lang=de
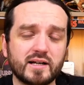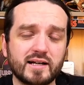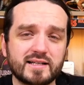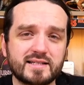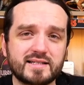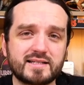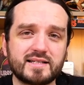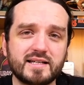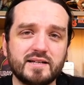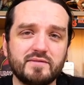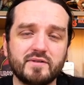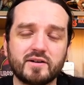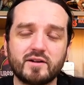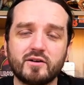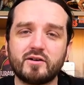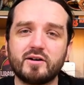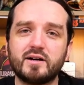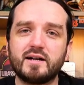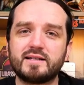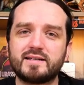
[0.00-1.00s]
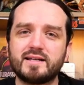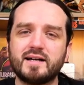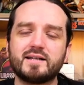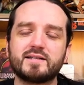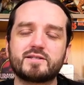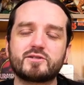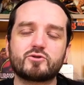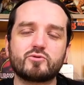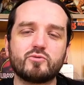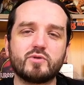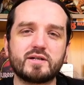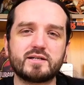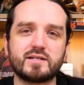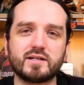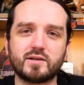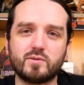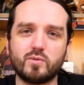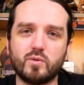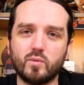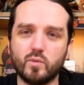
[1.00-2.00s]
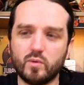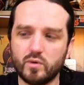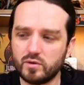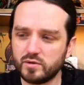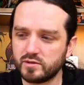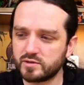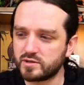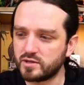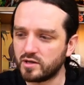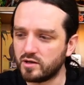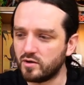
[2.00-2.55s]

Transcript: Letzt sehen wir noch das Jurassic World